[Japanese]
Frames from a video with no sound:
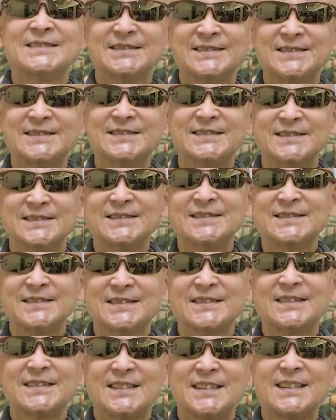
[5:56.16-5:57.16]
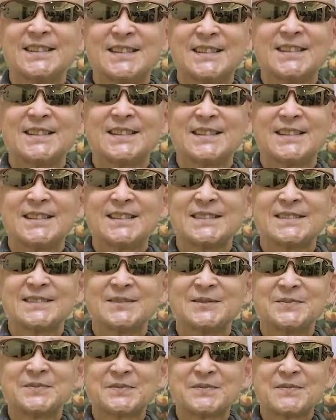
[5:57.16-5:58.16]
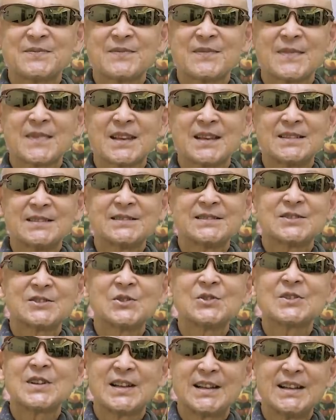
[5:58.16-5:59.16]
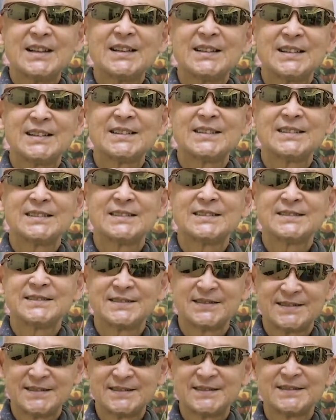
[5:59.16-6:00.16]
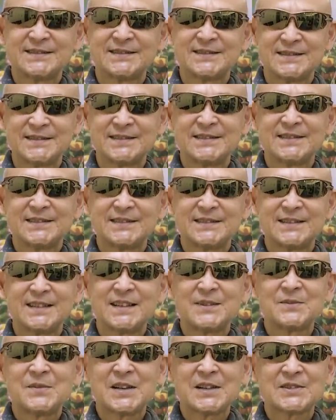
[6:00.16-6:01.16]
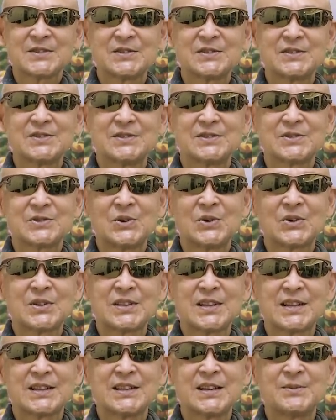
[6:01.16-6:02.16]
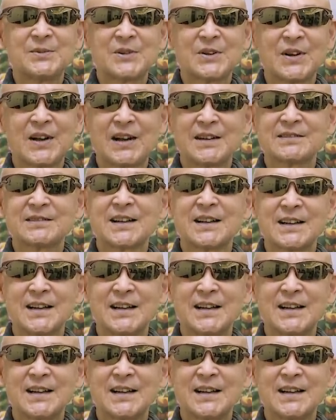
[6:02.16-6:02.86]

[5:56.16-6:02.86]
うん投資目的ですねじゃあうんそうだねうんまあそういう投機的なものがあるか